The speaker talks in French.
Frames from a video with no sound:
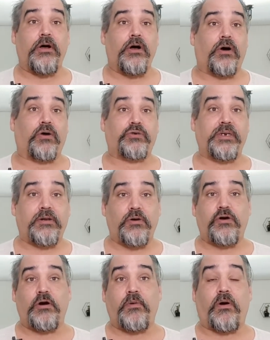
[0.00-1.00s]
Ensuite, le
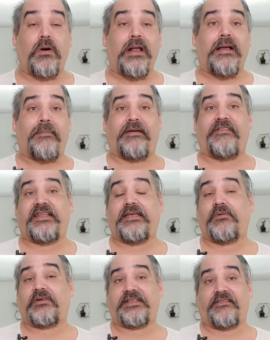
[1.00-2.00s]
comment, bah,
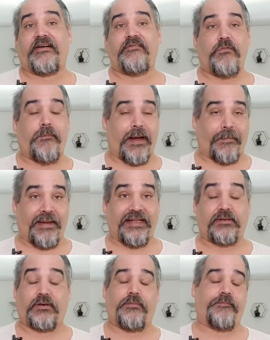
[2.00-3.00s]
effectivement, ça va vous
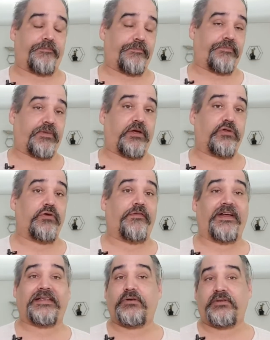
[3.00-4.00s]
permettre hum, de
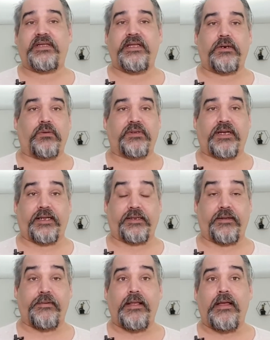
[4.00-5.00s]
faire sauter des contraintes.